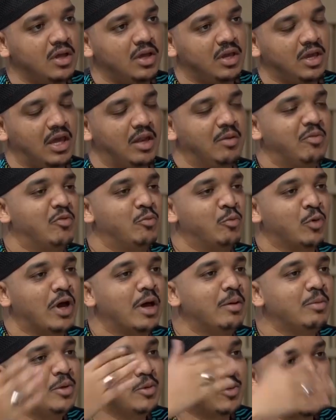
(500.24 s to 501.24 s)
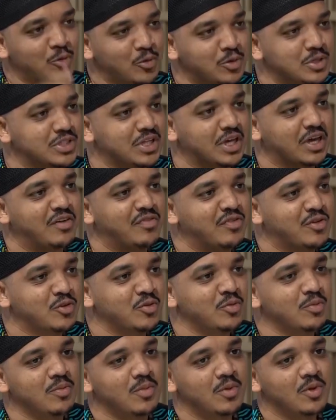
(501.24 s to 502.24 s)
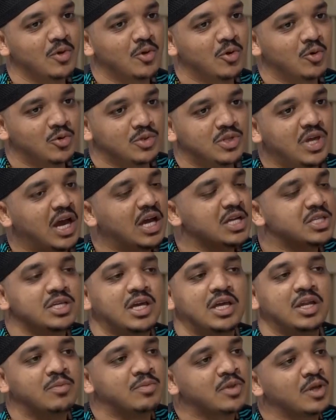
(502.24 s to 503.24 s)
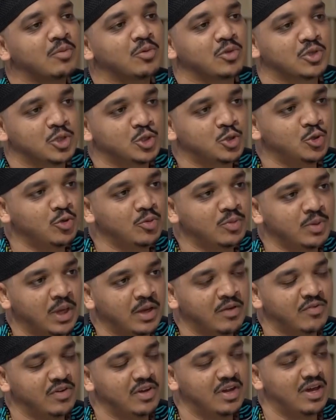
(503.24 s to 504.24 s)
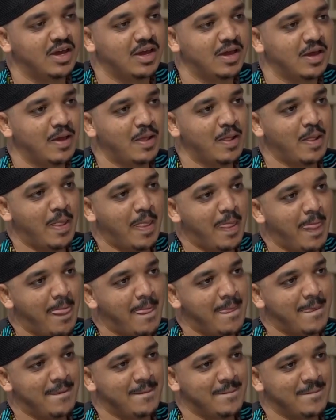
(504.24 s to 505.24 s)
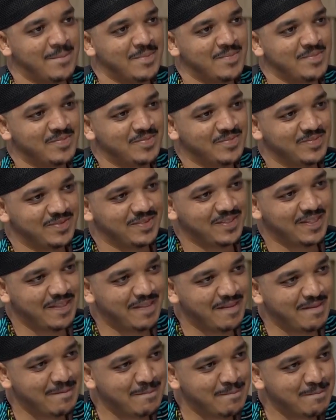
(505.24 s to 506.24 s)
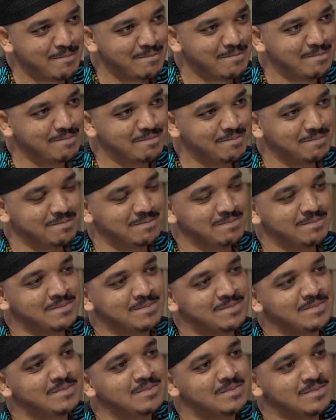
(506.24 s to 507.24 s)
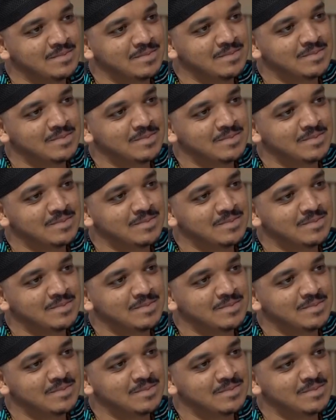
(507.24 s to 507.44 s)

يعني في المقابل يورونا نعم. ثقافتهم ودي حاجه يعني بتربط الشعوب يعني في النهايه جميل جندي يوم انت تختار الحانك